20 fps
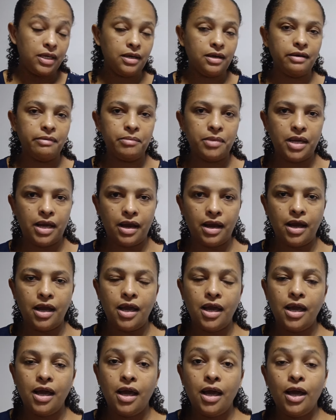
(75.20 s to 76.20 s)
a caminhar.
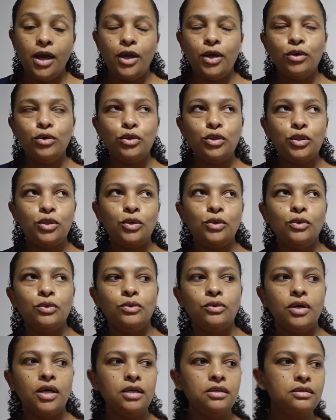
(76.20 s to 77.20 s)
Eu
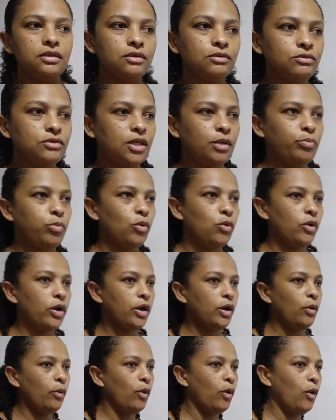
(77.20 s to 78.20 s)
tô andando tipo
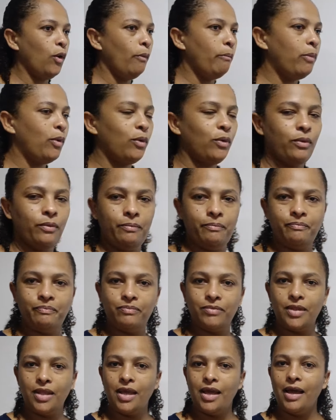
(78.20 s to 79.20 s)
eu robô.
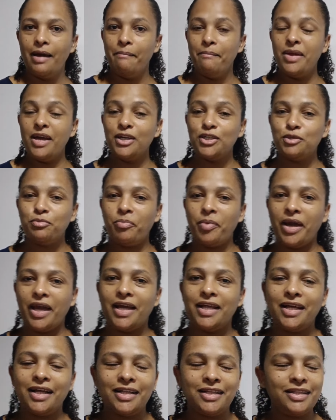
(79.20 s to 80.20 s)
Minhas
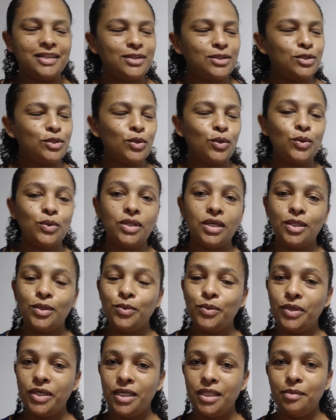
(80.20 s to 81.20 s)
pernas toda
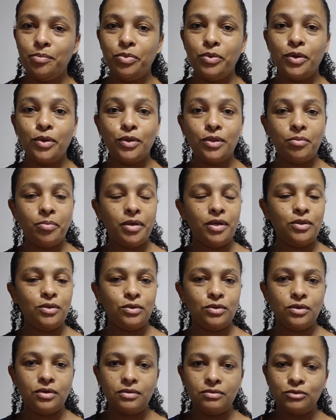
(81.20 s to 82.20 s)
doída, porque eu também tô
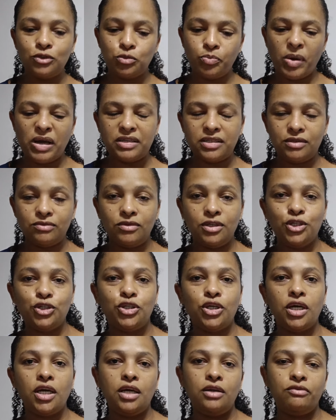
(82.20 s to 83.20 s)
dando uns passinhos
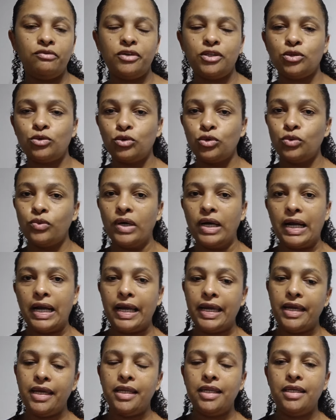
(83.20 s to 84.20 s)
ligeiros, vez quando dou uma
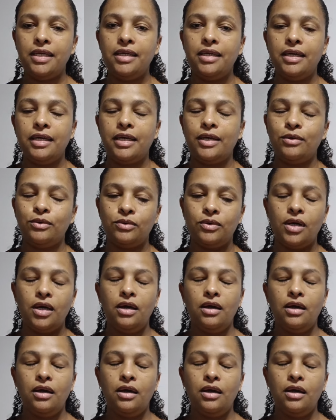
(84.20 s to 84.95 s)
carreirinha que eu